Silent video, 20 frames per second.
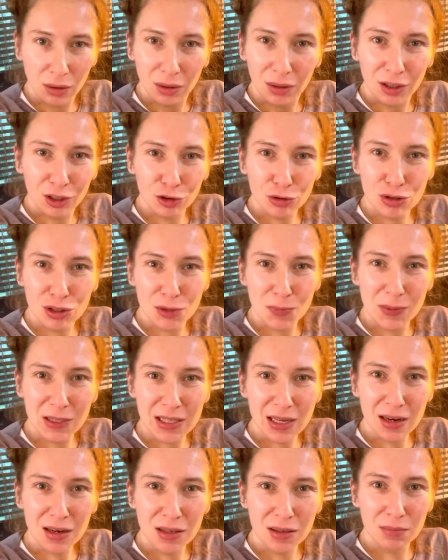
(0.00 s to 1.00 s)
короче,
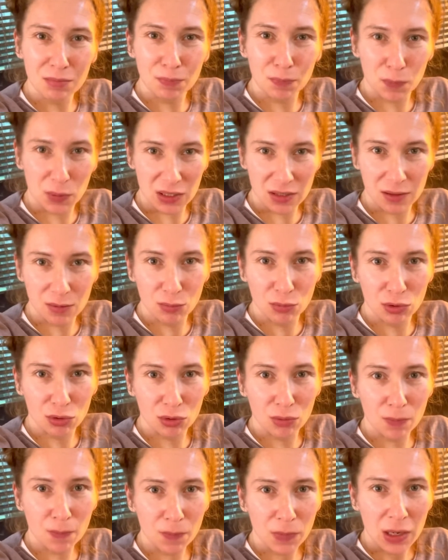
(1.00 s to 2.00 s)
специальным
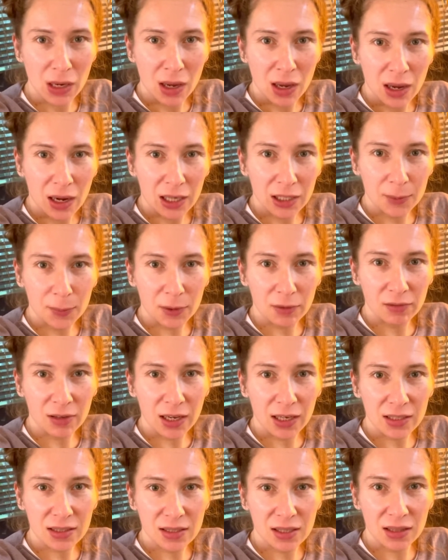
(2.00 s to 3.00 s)
письмом
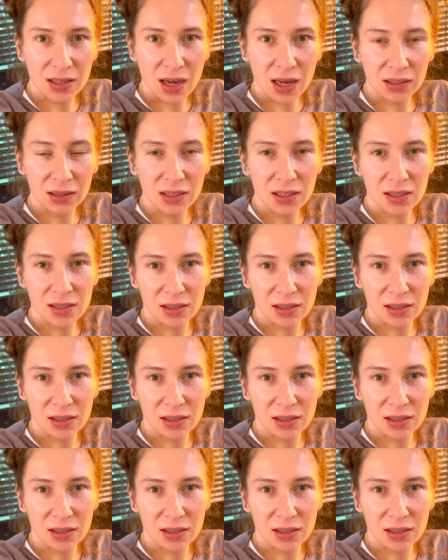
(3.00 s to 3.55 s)
отправляется на адрес